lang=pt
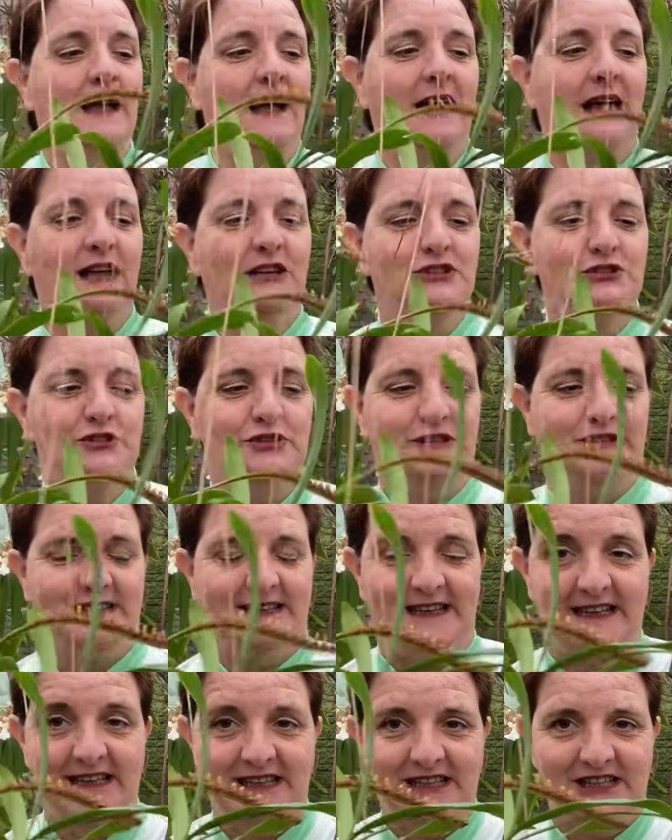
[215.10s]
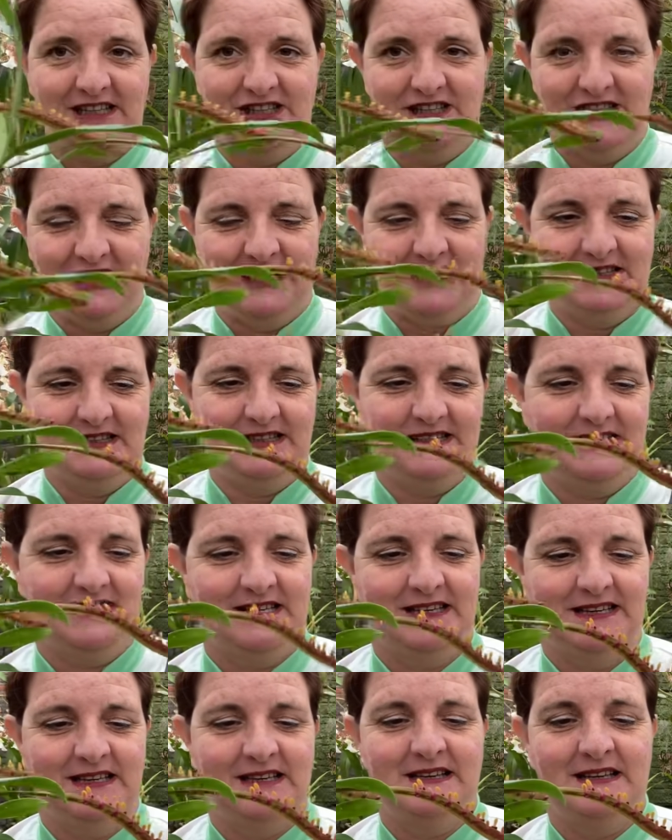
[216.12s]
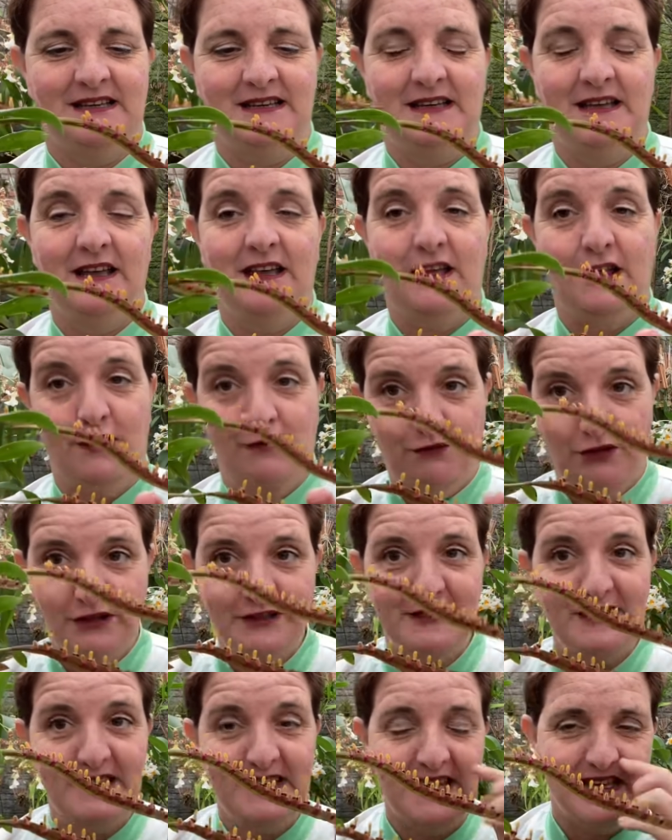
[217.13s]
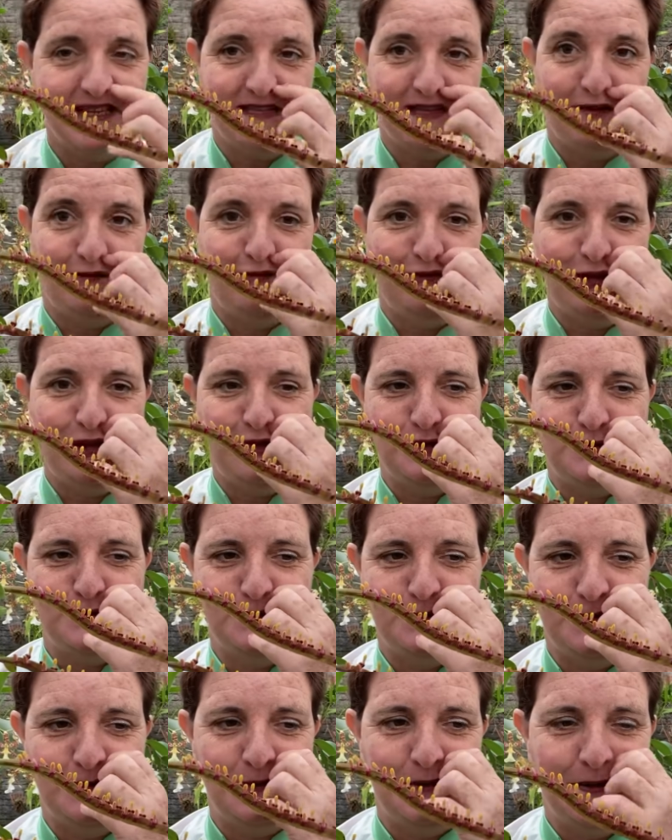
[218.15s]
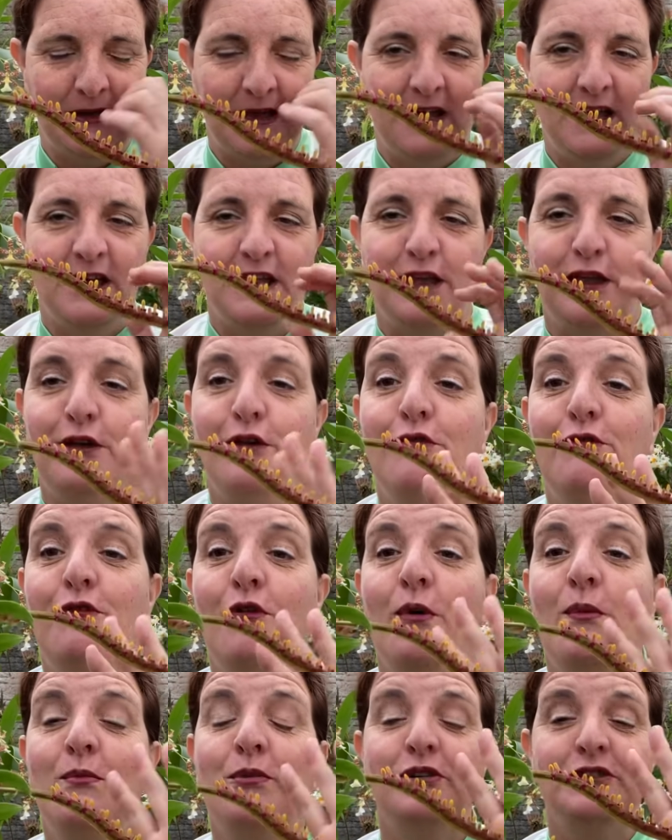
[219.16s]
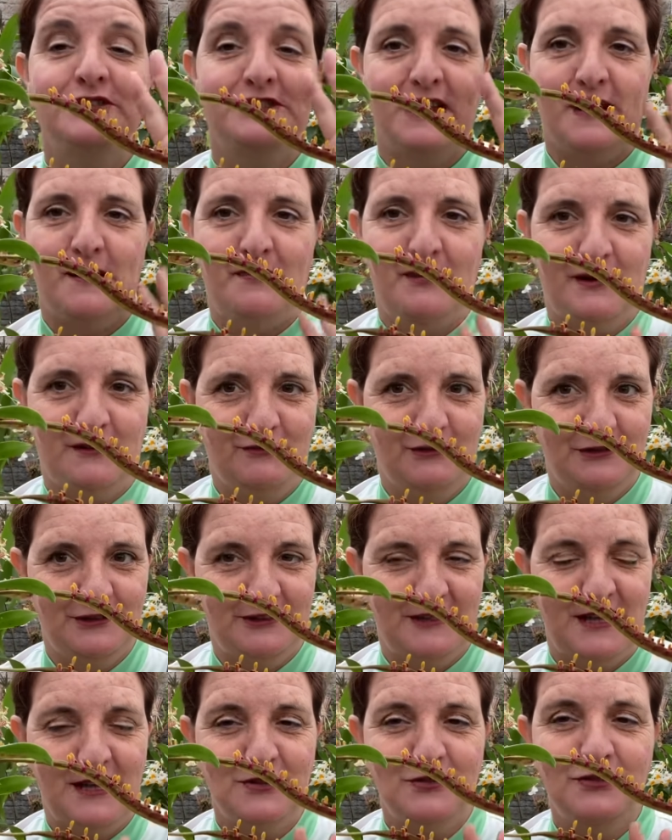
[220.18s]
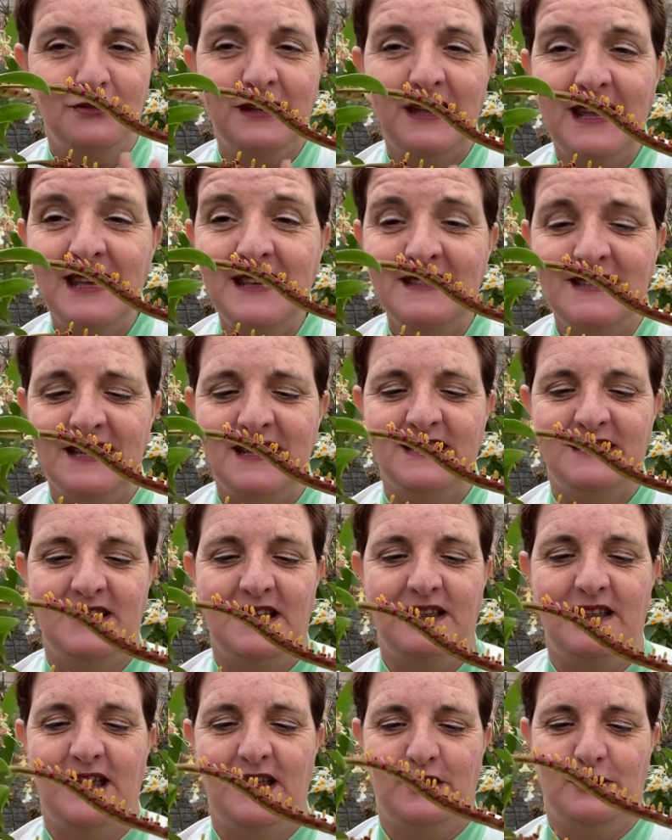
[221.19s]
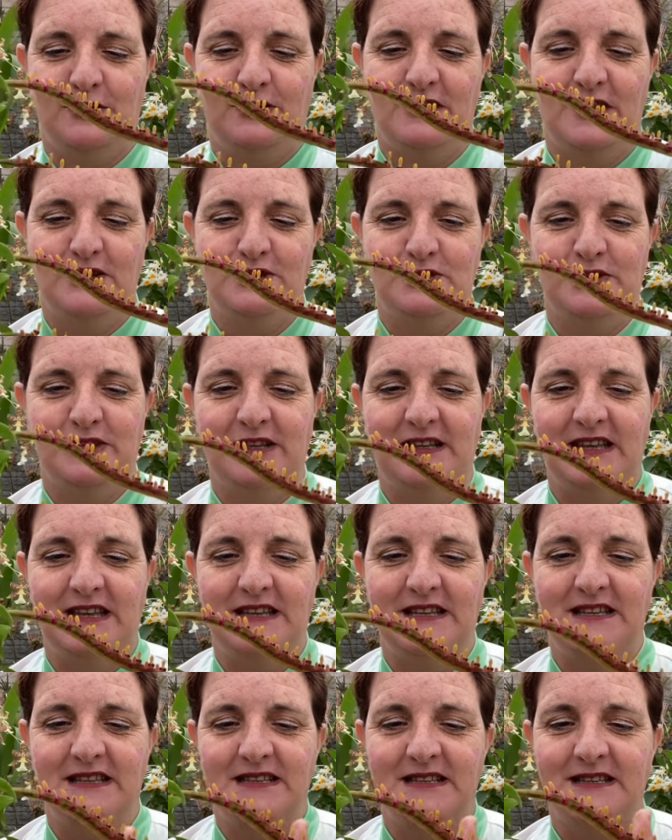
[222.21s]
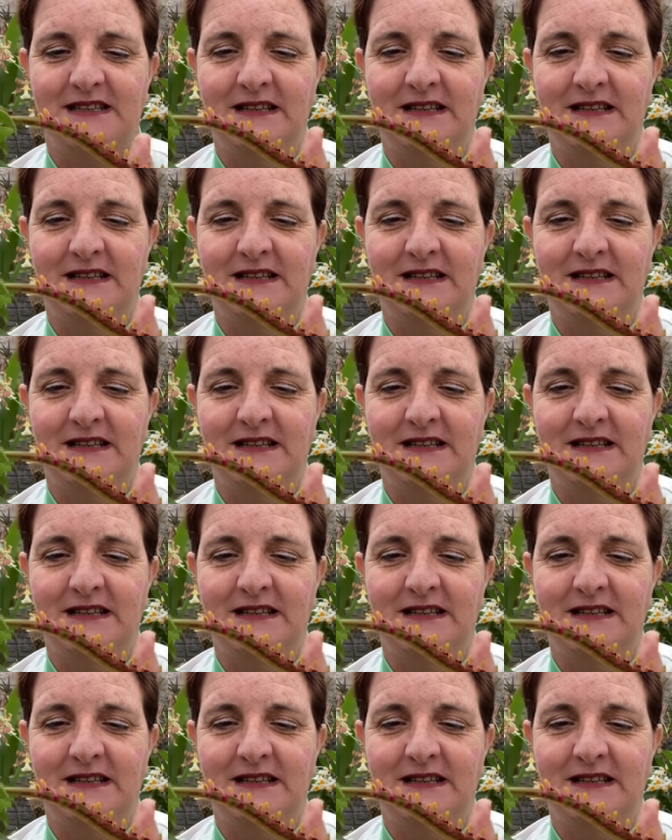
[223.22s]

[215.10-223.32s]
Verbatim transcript: As orquídeas, gente, eu vou seguir esse vídeo e eu vou mostrar para vocês o que existe dentro das orquídeas.